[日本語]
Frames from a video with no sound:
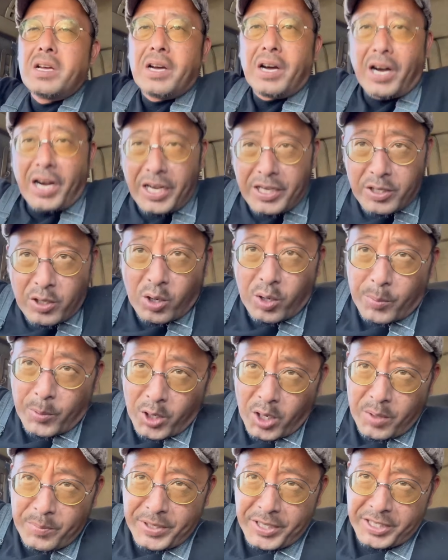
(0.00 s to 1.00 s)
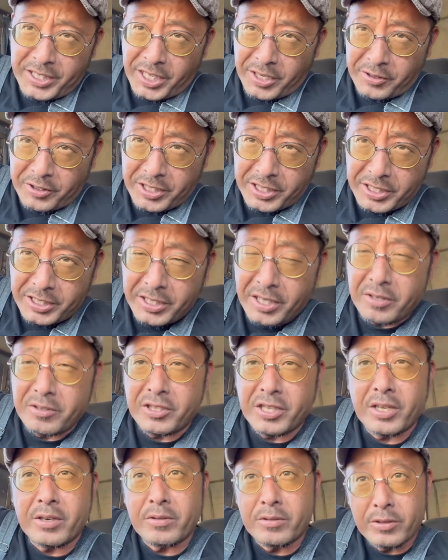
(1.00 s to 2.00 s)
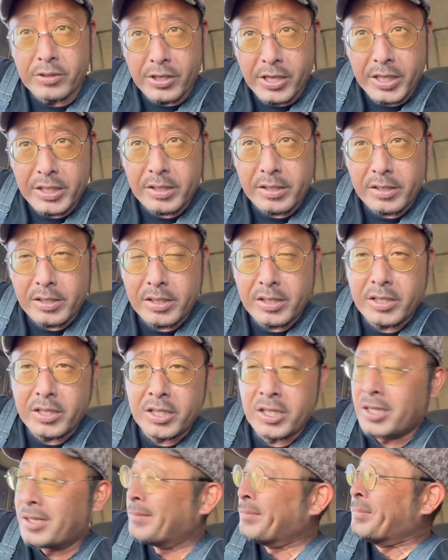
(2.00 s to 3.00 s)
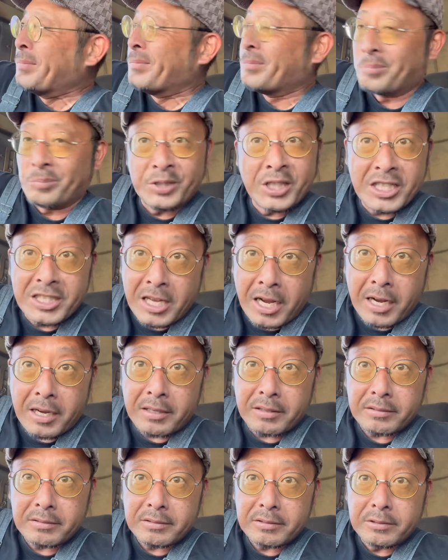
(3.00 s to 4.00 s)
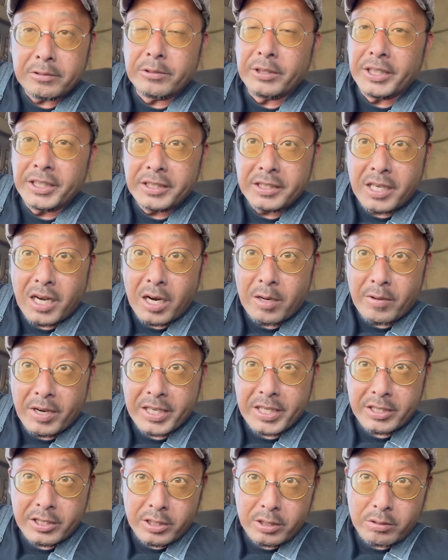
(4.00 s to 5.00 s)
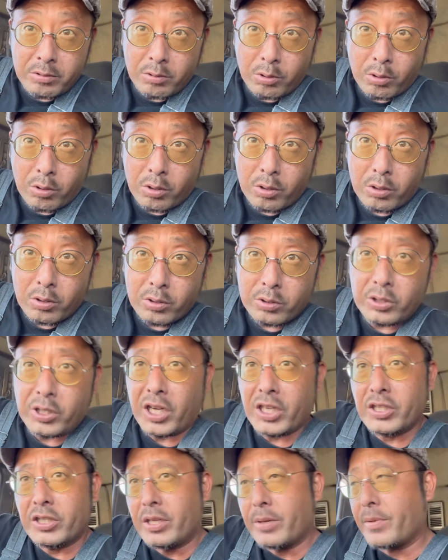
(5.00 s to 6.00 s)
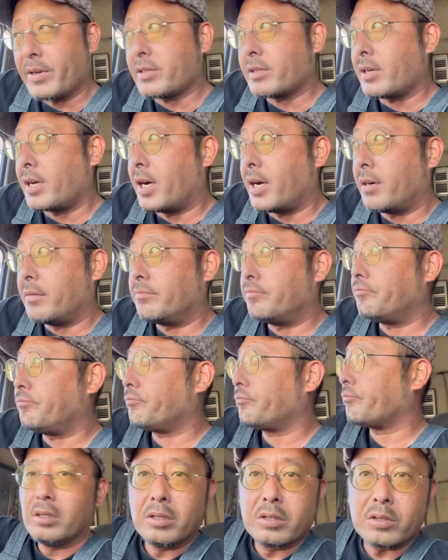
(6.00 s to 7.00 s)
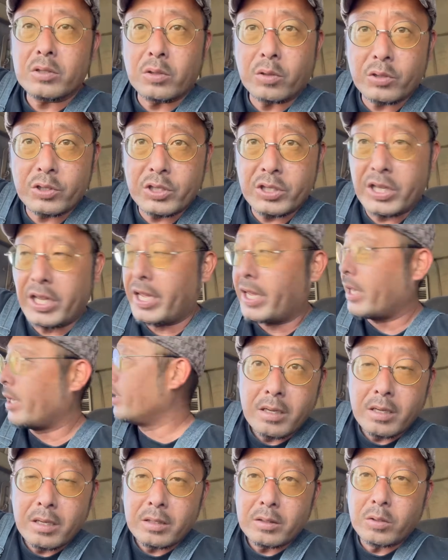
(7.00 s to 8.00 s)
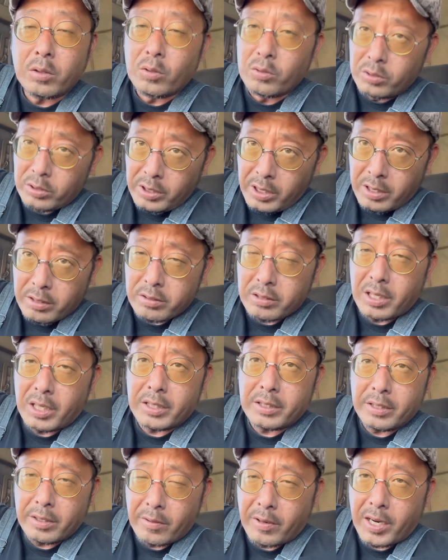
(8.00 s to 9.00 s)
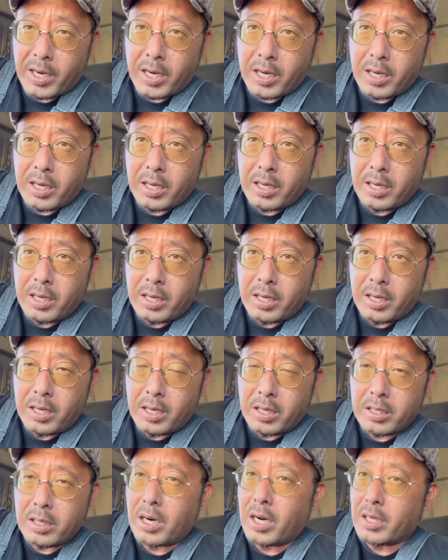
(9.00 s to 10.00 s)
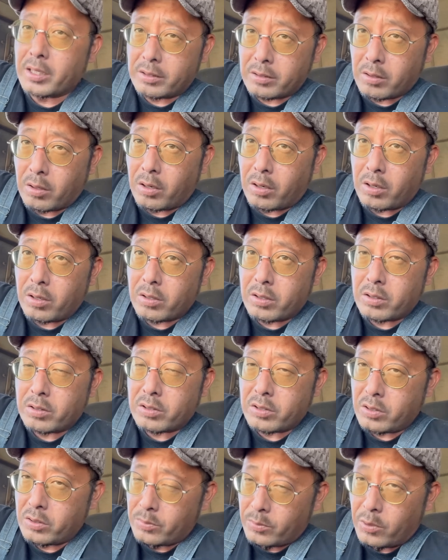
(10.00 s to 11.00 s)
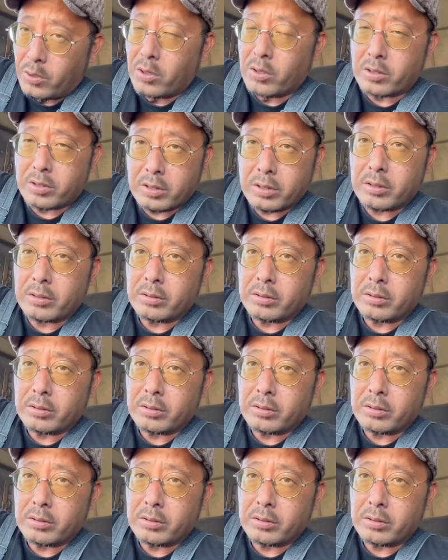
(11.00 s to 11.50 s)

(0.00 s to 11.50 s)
はいどうも、みんなの気になるチャンネルです。皆さん、ウインカーはきちっと出してますかそして、トンネル内では、ライト、スモール、